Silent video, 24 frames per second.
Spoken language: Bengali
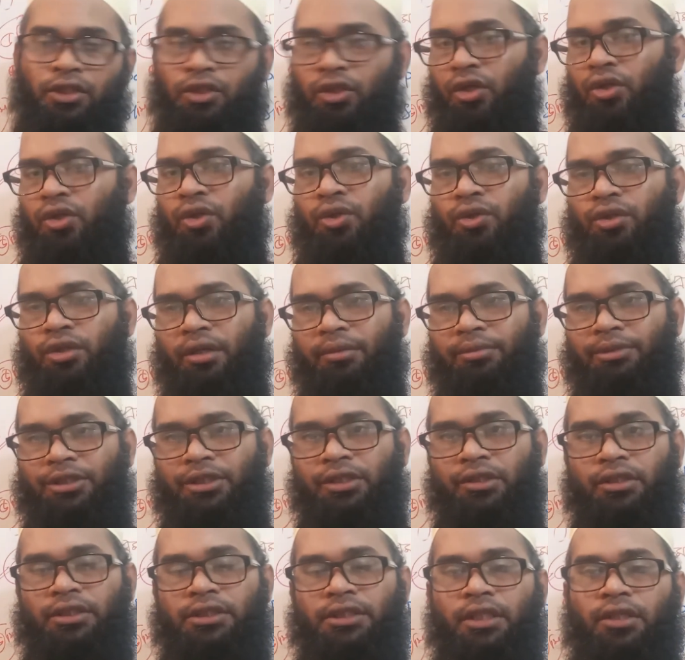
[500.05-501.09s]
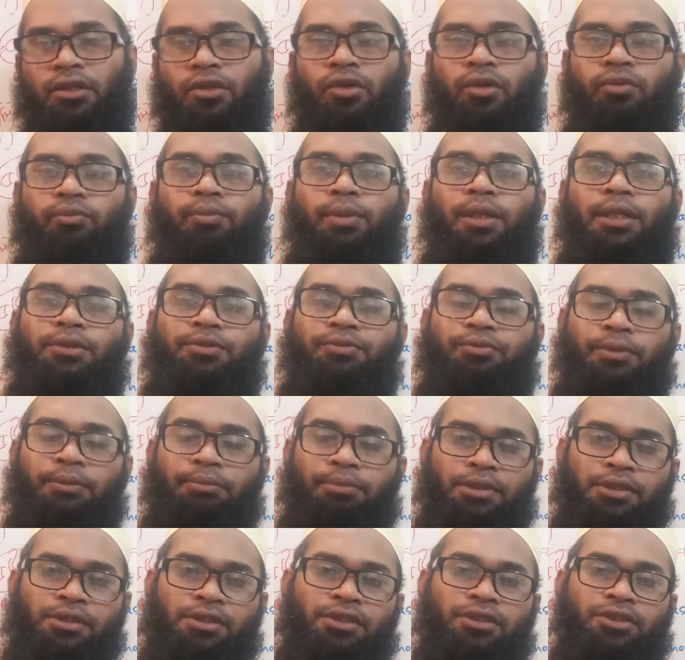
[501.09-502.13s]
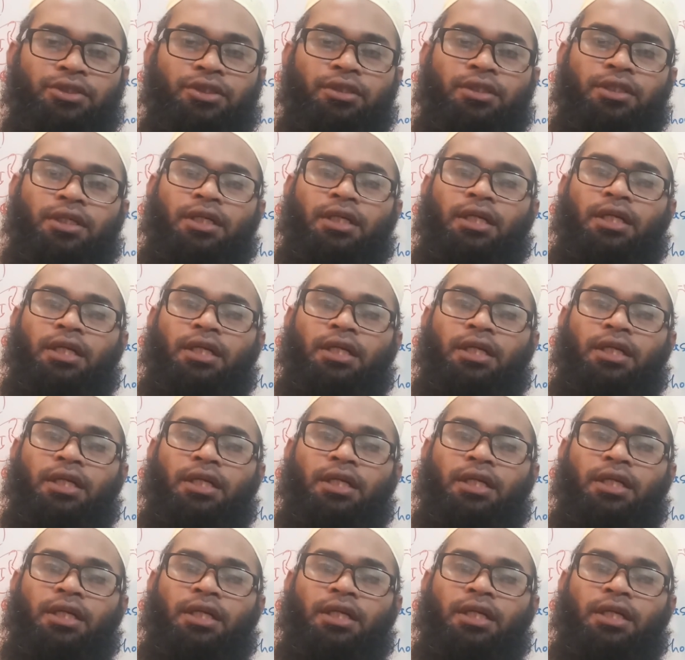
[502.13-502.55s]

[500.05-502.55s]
দক্ষতা হবে সেটা হচ্ছে গ্রুপ ভার্স প্রিপোজিশন